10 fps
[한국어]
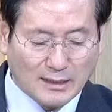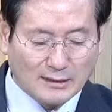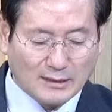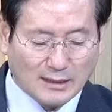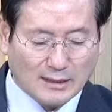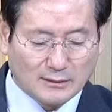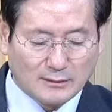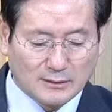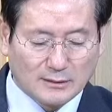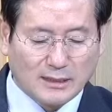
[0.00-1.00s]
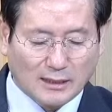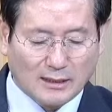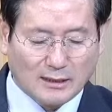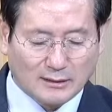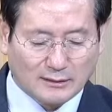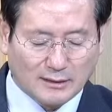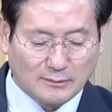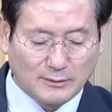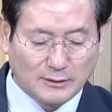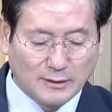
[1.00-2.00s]
내 생각은 너희 생각과
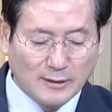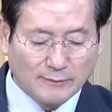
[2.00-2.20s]
다르며